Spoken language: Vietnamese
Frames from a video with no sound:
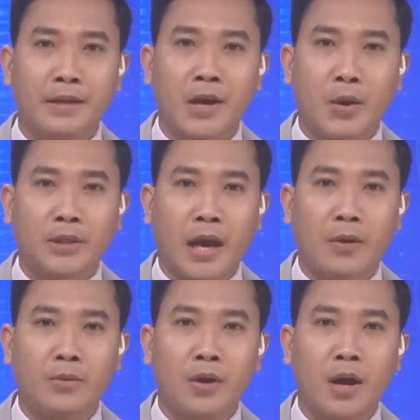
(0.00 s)
Dự hội
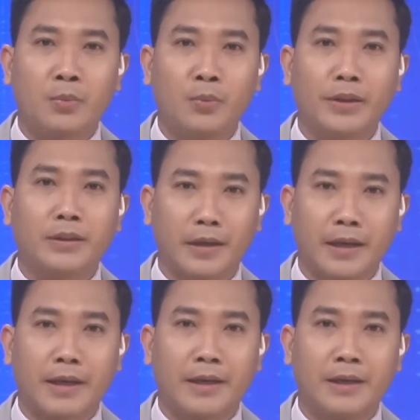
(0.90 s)
thảo có ông Nguyễn Thực
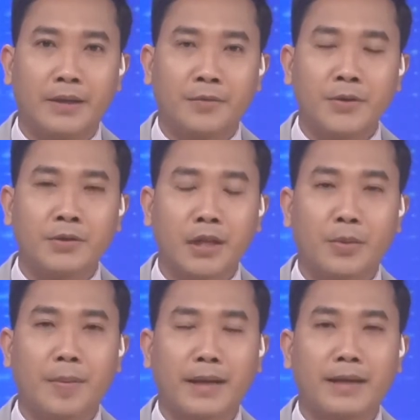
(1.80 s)
Hiện, Phó Chủ tịch
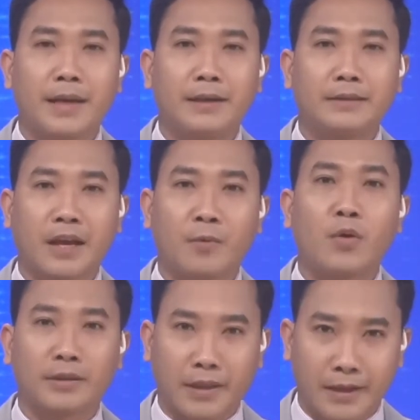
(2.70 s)
Ủy ban nhân dân thành phố
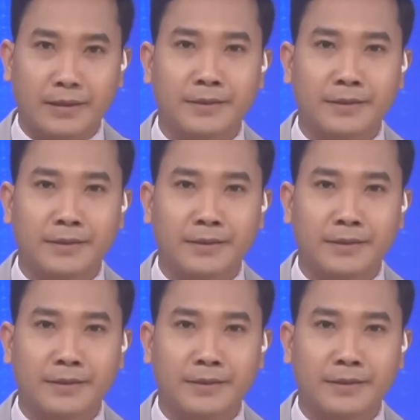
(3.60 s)
Cần Thơ.